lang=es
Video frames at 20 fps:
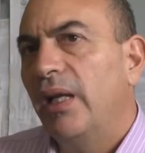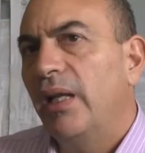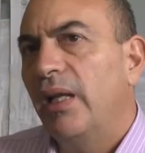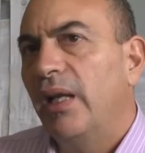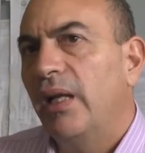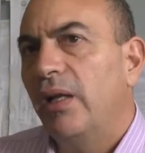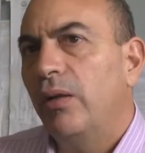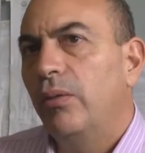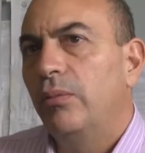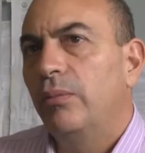a
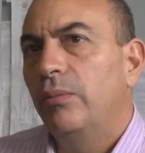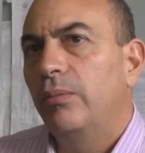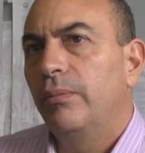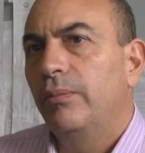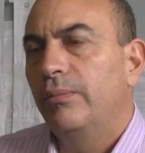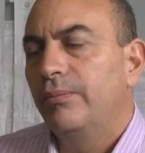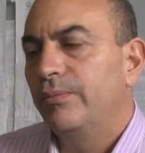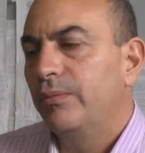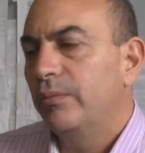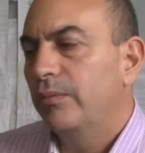dar
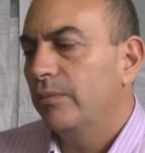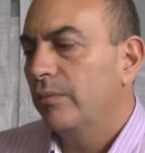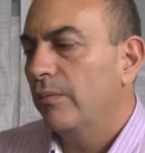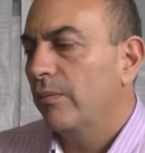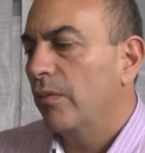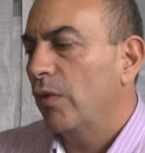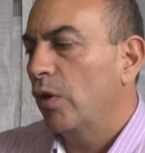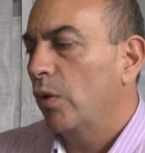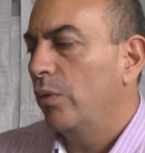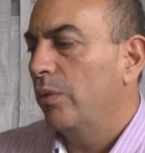un,
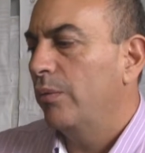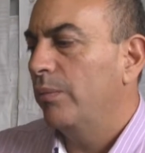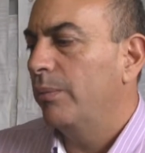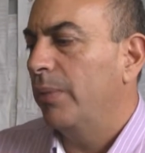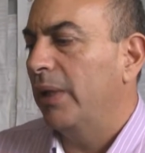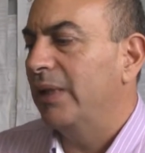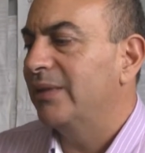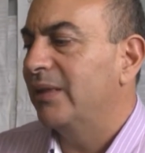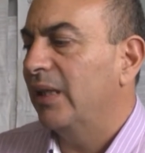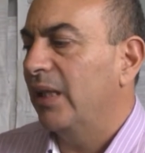
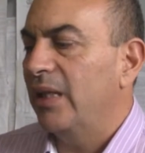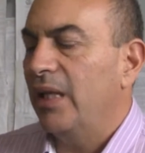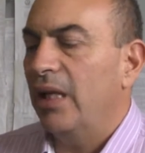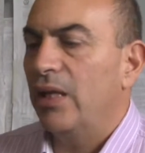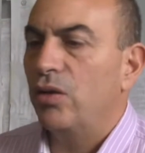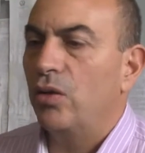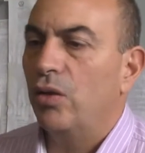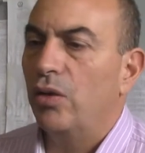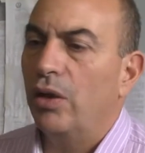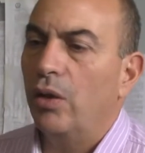
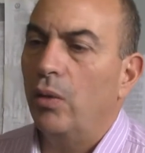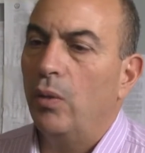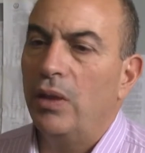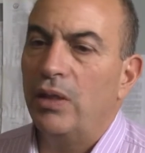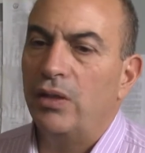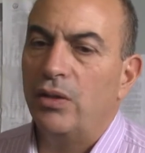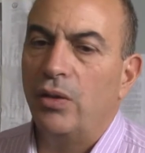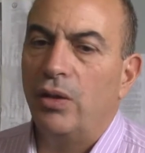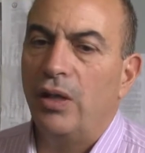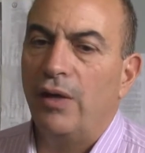pantallazo de
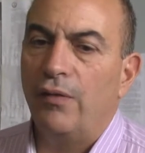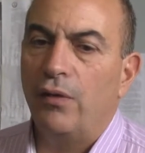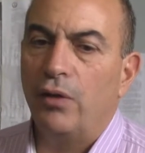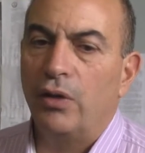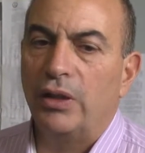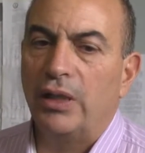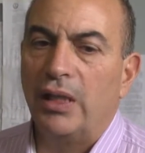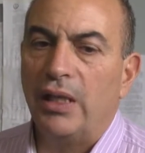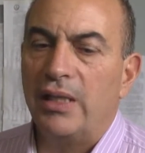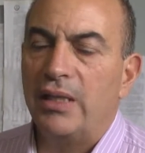cuáles son las
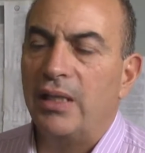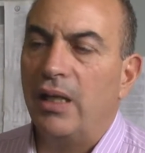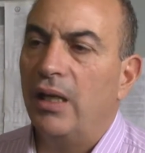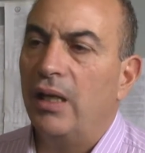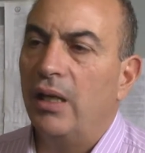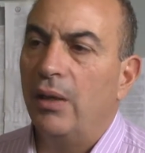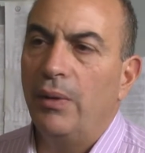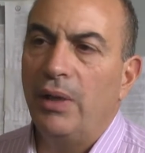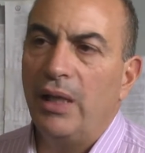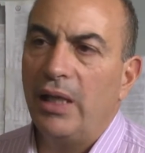fortalezas y
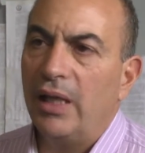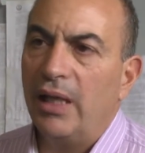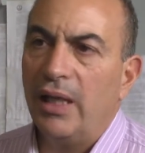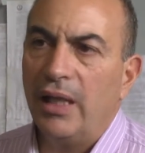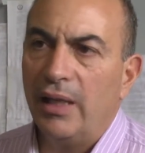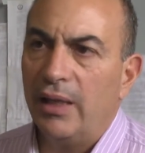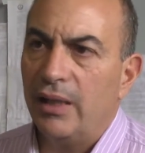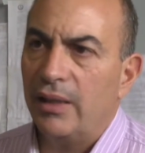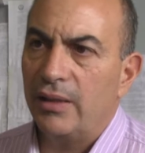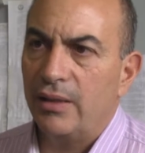
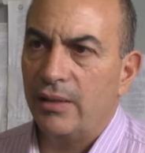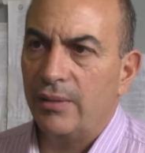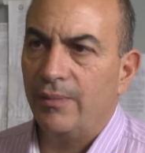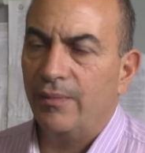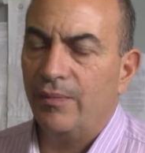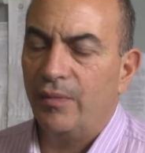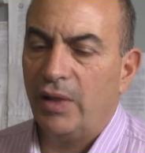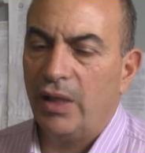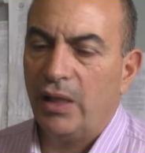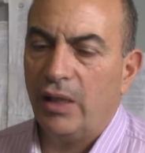debilidades
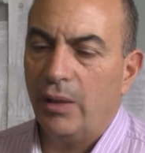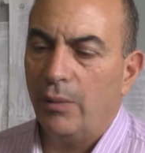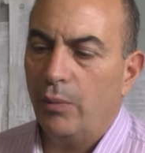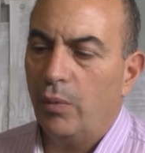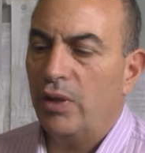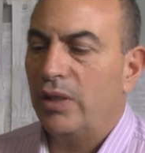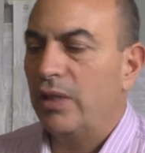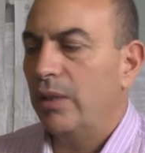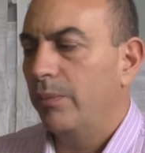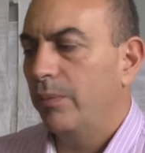que
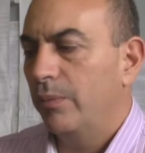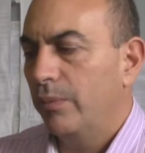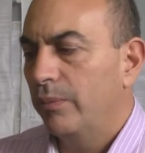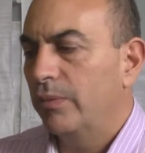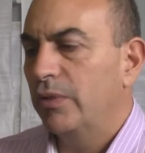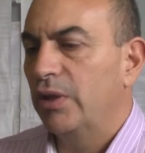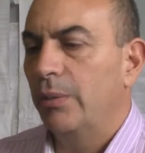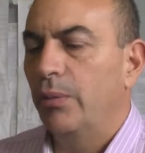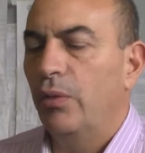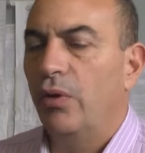después
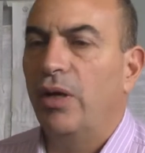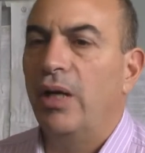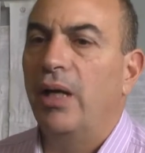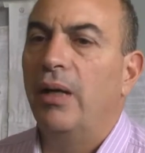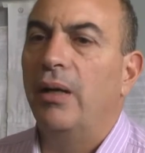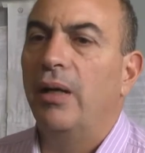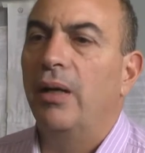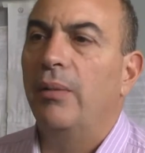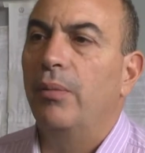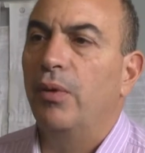se
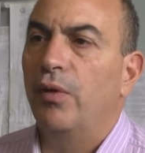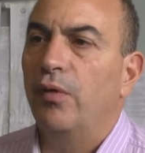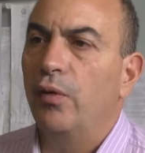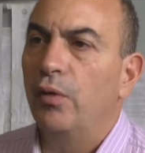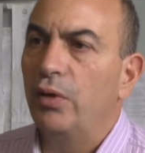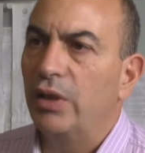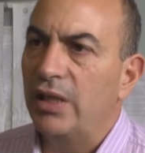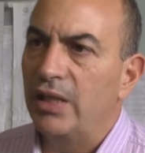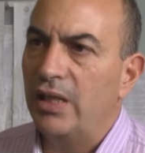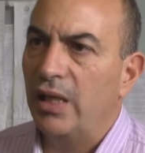podrá
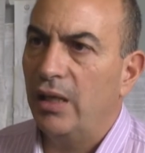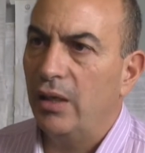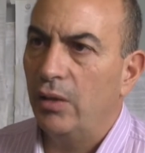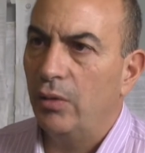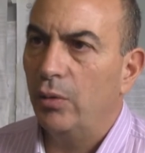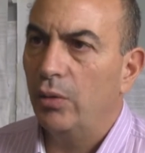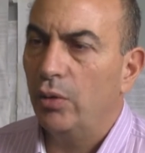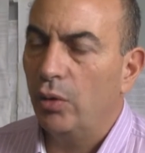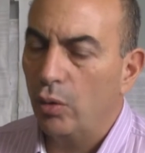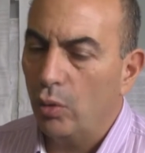profundizar en
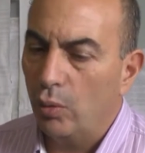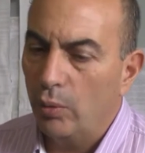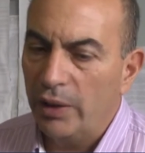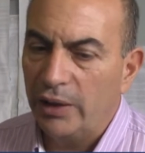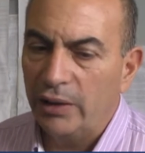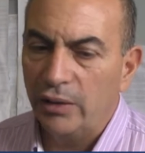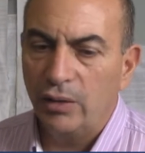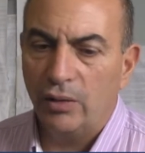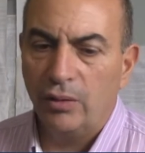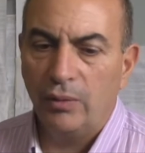un
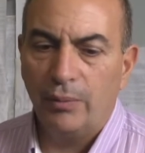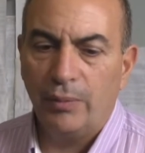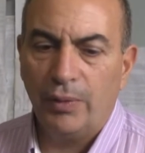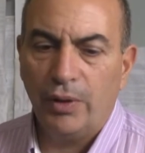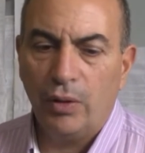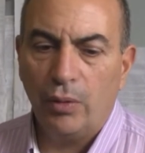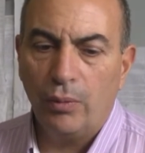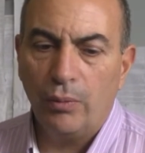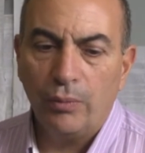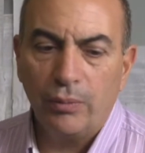documento,
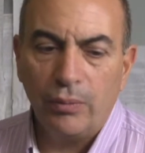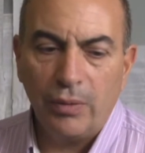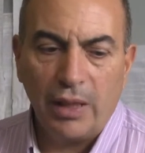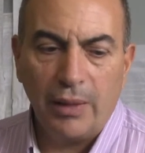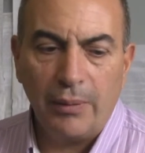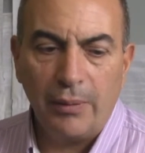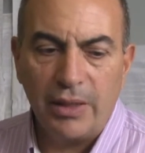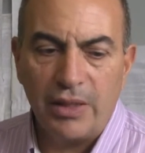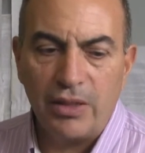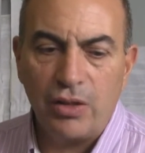pero
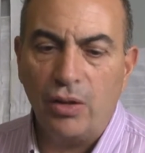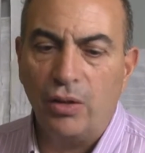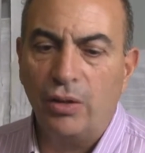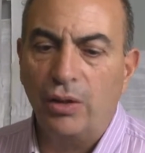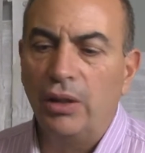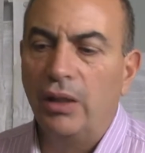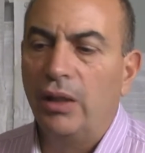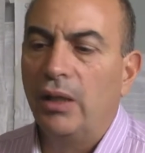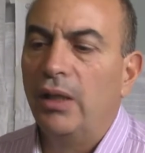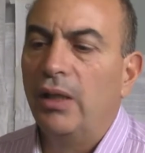una
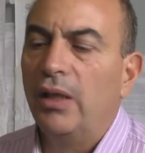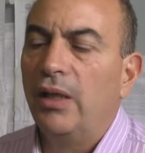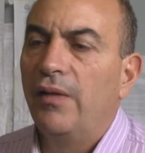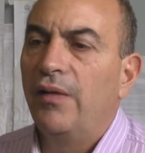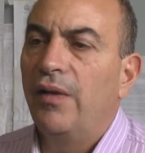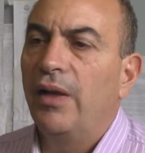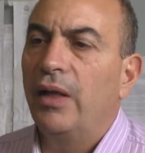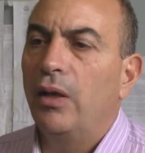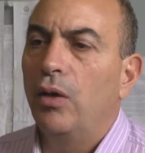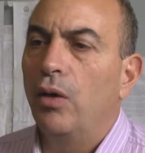visión
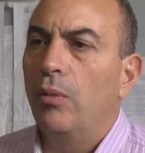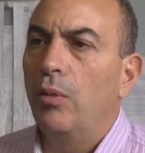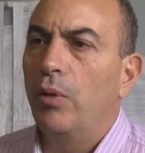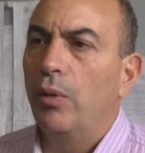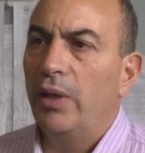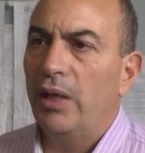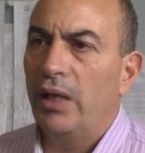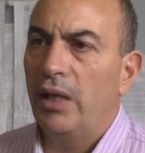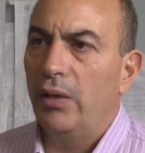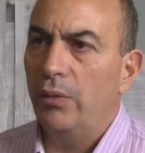de cómo
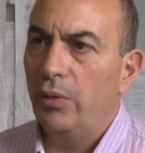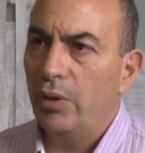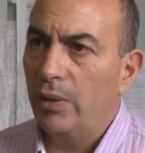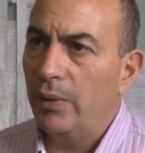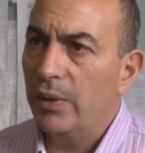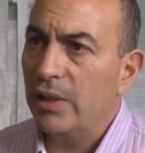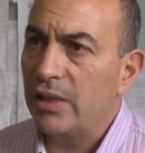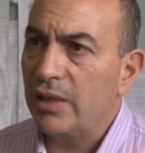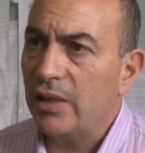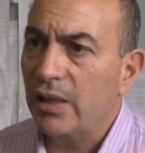ven la
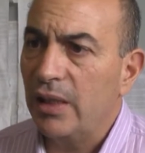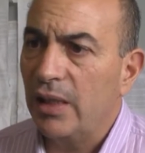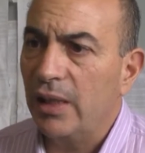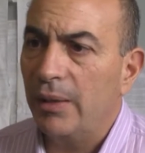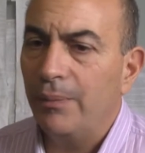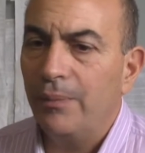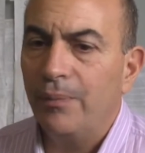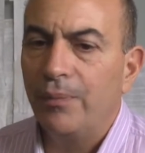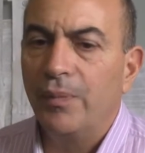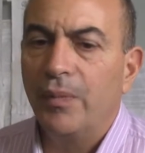universidad